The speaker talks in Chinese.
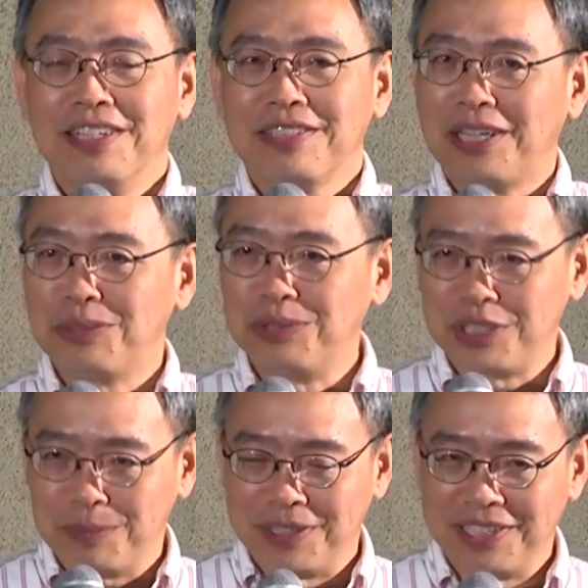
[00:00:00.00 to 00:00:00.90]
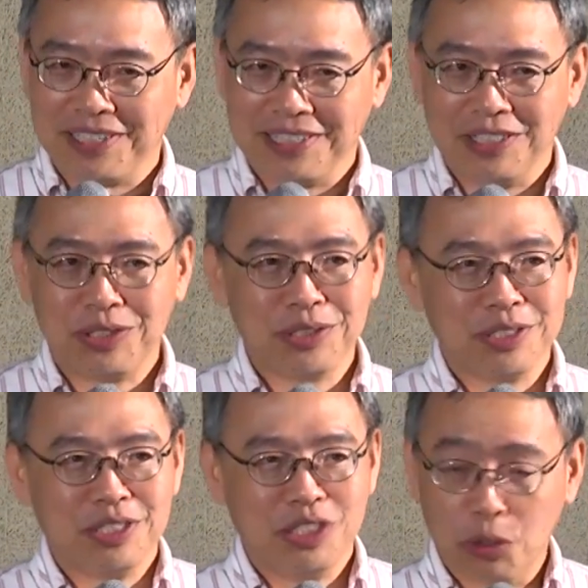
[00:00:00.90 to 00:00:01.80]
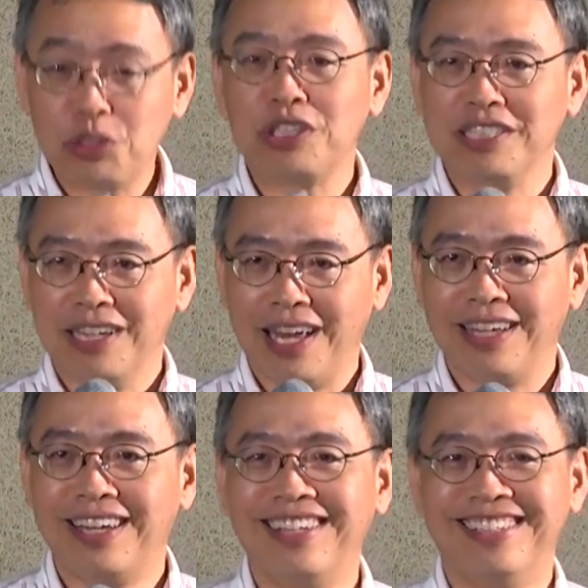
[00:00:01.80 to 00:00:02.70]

代数基本定理就是有史以来